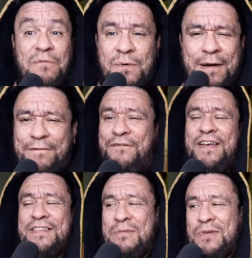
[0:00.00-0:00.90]
Boba
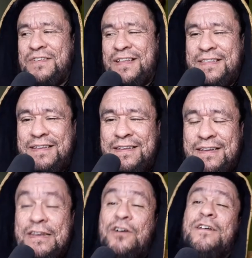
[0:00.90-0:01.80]
Fett, impresionante.
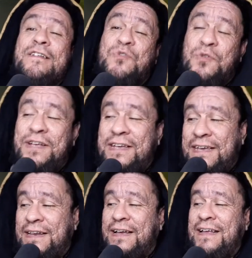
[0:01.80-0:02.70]
Y no, resulta
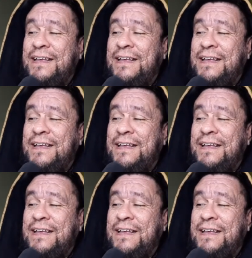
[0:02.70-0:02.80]
que era